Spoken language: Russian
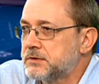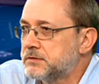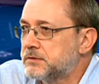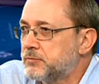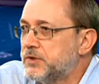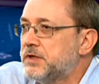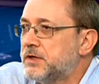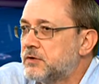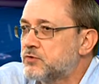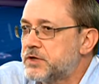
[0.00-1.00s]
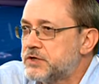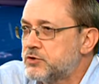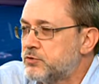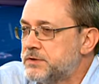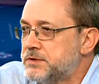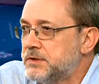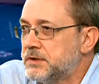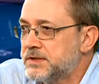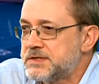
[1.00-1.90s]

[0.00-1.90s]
от мнения окружающих очень сильно.